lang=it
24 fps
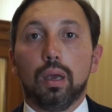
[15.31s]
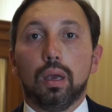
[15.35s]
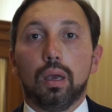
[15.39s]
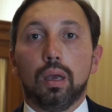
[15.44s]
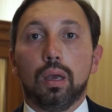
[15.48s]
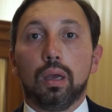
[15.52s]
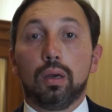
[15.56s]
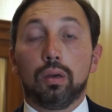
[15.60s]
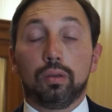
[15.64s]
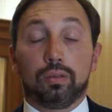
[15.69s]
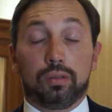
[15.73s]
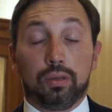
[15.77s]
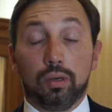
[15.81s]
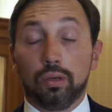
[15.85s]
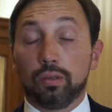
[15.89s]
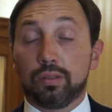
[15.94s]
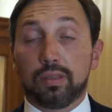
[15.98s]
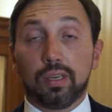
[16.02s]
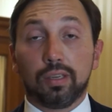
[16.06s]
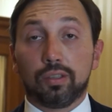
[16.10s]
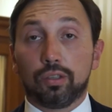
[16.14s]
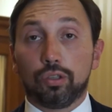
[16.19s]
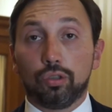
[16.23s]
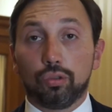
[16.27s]
eh, gli
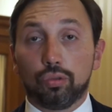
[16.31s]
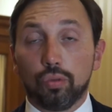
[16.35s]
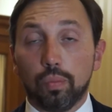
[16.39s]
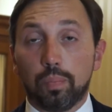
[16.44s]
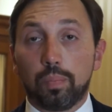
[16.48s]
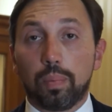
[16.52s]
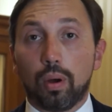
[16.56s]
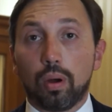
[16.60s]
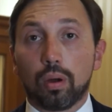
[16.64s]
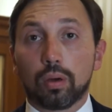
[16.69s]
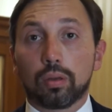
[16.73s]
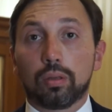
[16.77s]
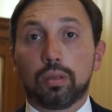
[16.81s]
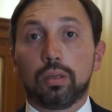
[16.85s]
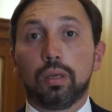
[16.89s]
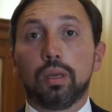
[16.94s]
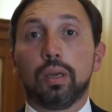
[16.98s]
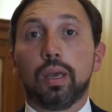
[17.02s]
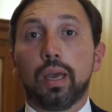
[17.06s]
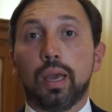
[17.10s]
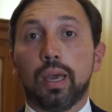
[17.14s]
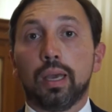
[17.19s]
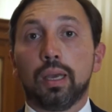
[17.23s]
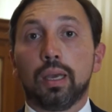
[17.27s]
stessi
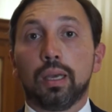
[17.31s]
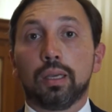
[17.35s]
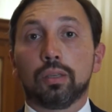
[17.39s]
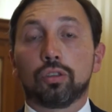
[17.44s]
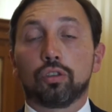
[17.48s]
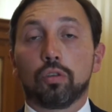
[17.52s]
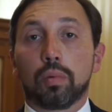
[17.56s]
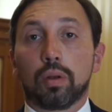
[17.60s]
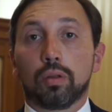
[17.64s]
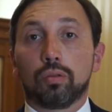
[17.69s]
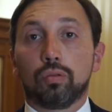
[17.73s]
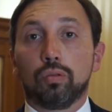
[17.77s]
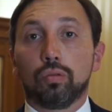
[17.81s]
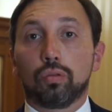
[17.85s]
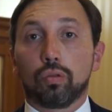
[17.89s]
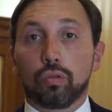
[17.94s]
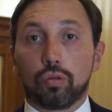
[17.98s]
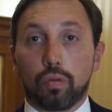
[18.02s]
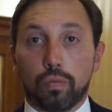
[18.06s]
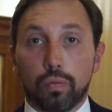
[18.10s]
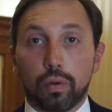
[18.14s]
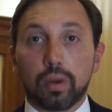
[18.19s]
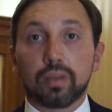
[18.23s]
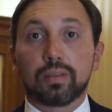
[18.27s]
supporti e
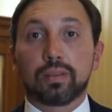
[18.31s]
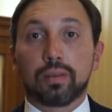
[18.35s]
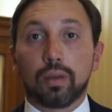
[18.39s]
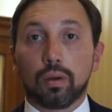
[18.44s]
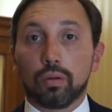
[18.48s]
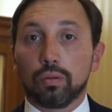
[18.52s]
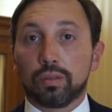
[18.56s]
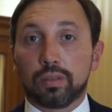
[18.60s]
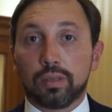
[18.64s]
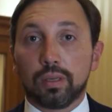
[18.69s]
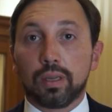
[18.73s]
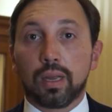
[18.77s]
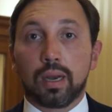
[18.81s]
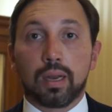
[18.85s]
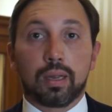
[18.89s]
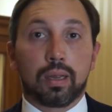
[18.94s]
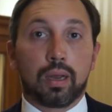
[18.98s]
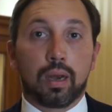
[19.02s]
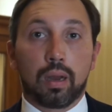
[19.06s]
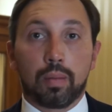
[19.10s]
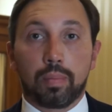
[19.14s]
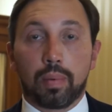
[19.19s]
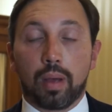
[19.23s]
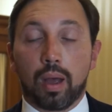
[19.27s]
soprattutto devono essere
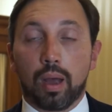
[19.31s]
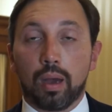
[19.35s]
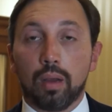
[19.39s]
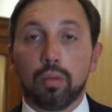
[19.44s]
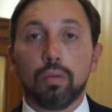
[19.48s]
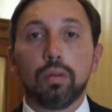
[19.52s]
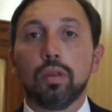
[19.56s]
considerate alla pari.